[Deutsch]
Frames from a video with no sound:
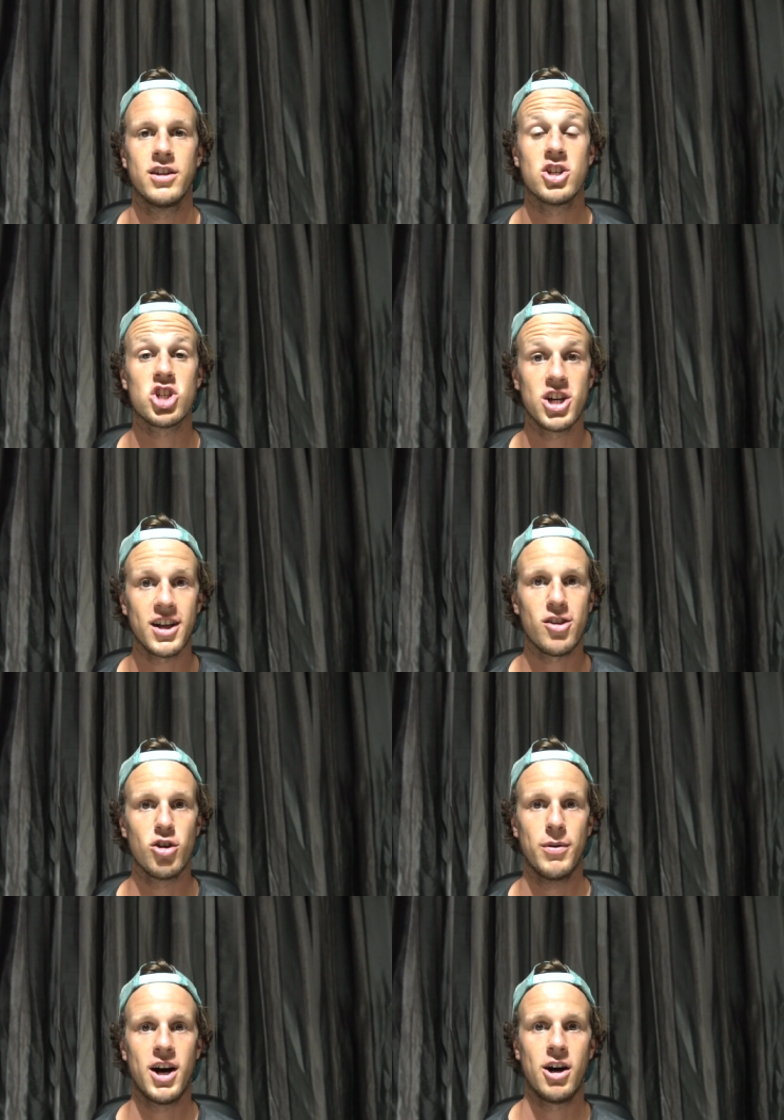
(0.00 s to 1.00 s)
Das
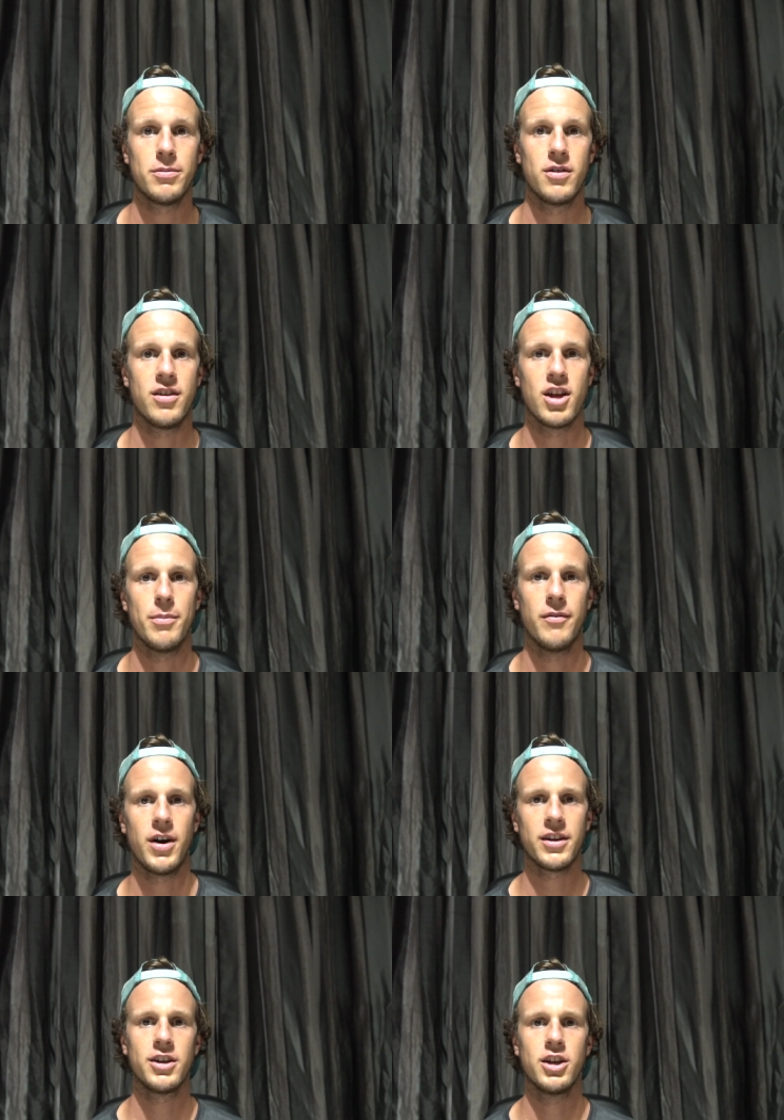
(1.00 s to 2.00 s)
Staatsoberhaupt ist aber
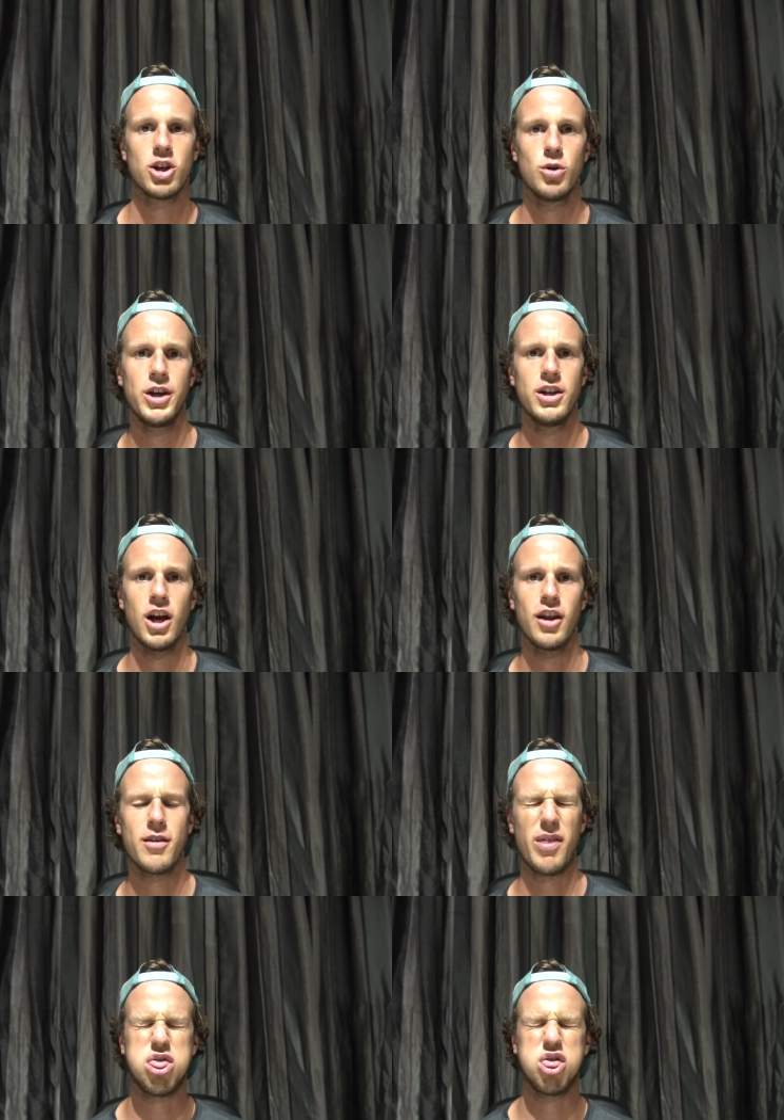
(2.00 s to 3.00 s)
weiterhin Queen
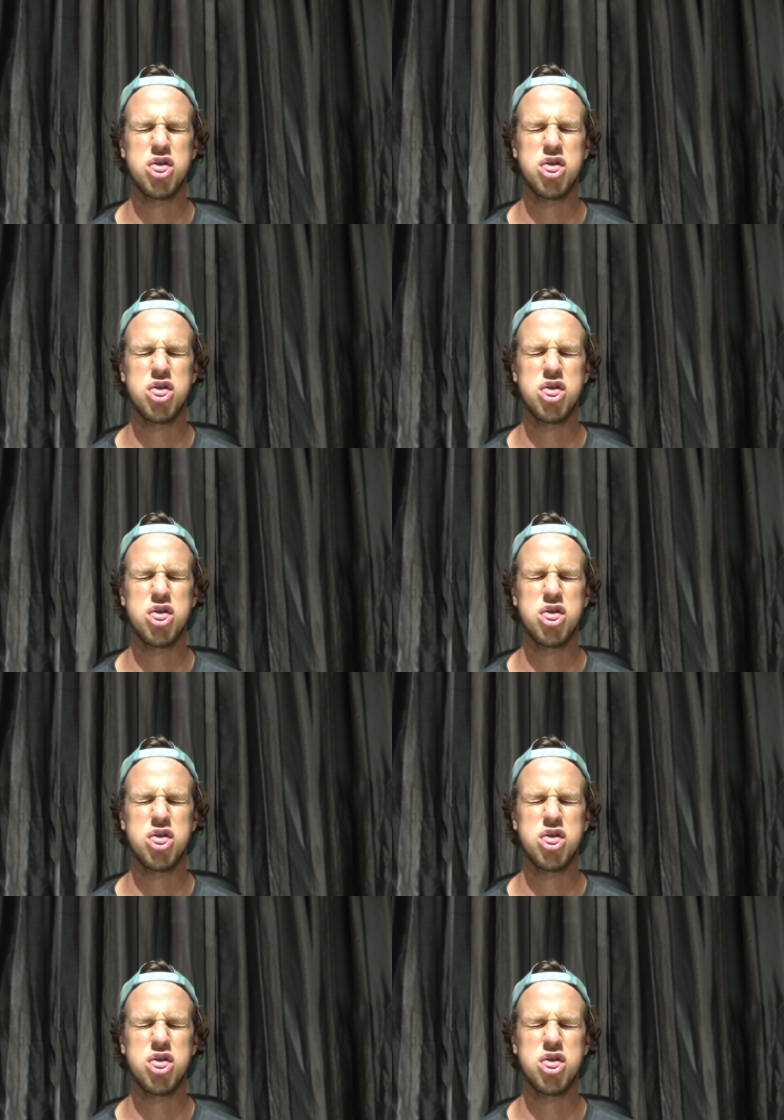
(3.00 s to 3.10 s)
Elizabeth